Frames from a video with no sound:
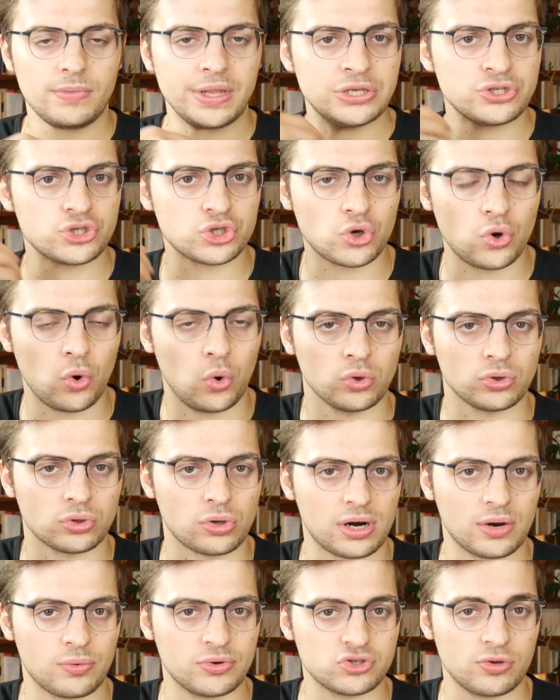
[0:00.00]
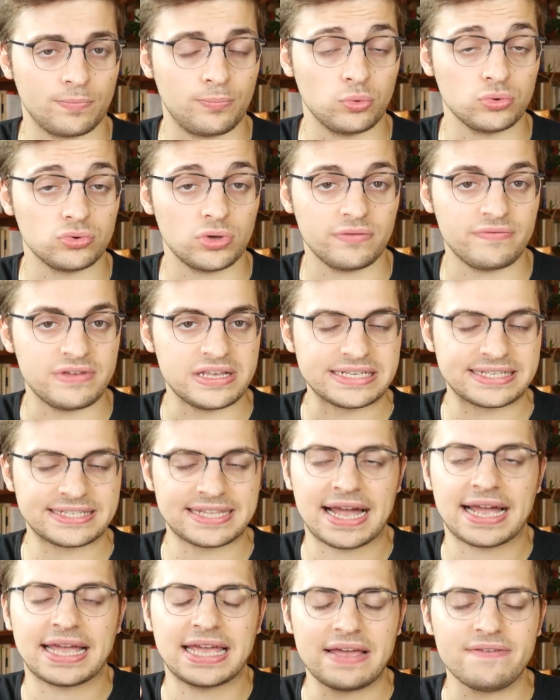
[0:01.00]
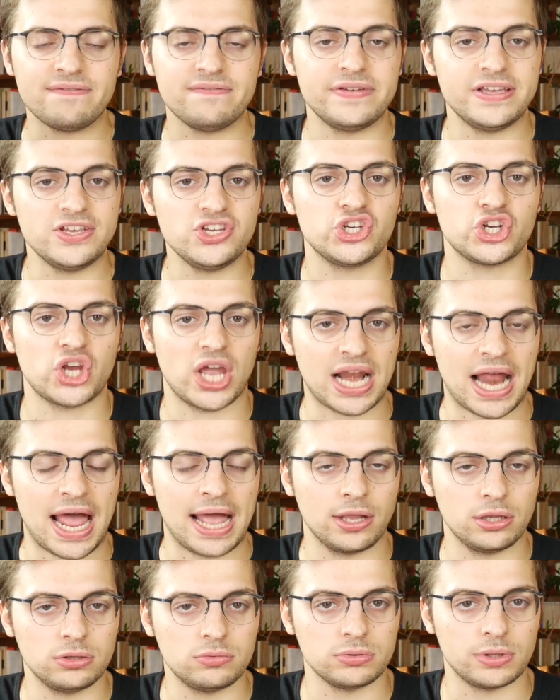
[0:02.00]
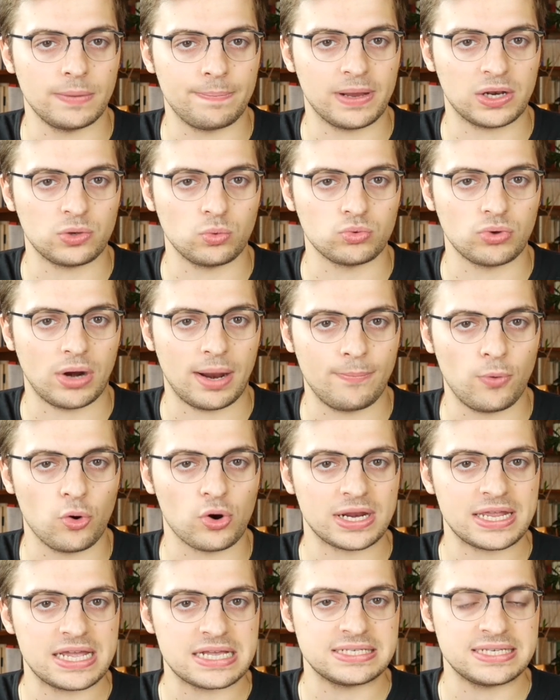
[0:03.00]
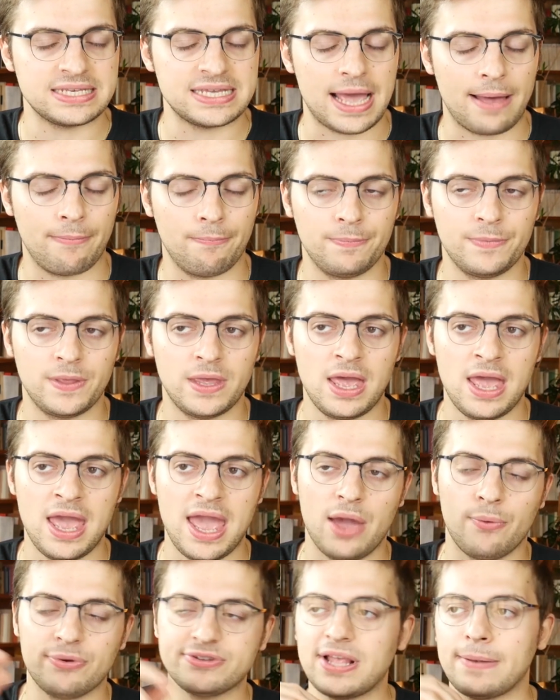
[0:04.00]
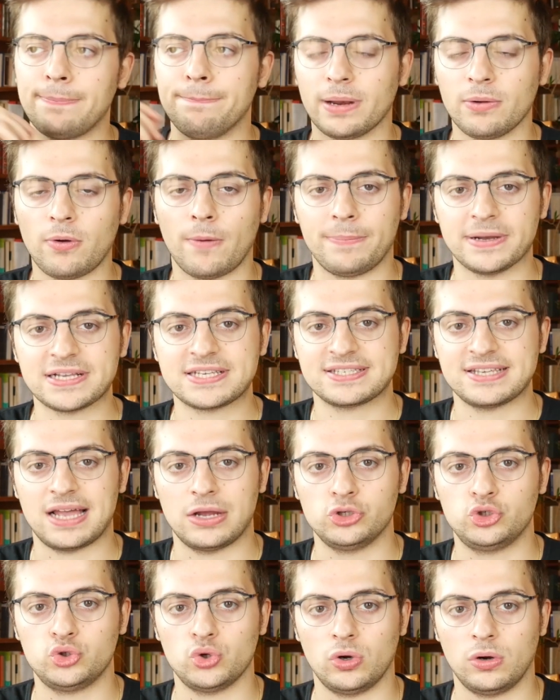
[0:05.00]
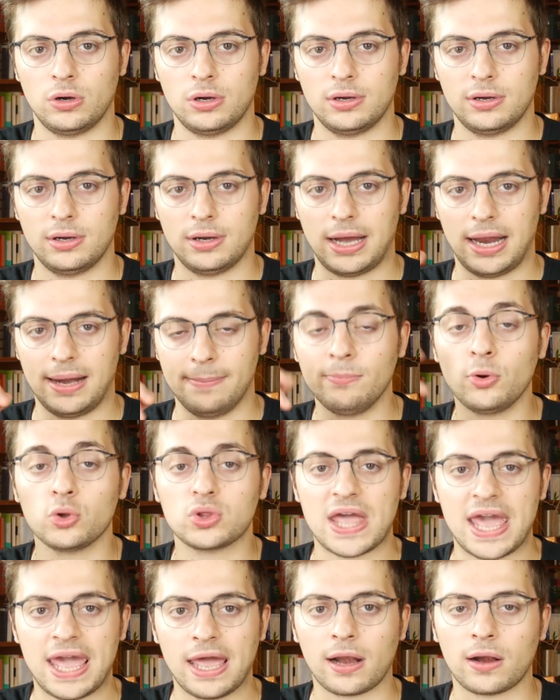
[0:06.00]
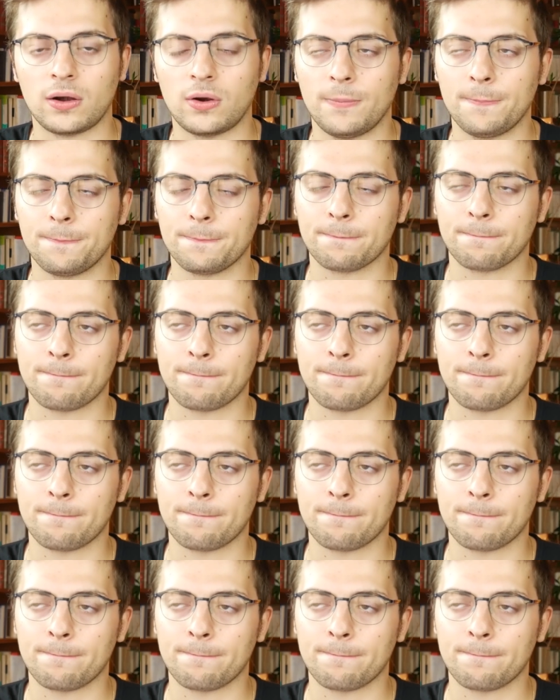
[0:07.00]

scontro da questo punto di vista che vincerà in tutto e per tutto la borghesia. E questo è il primo passaggio al moderno.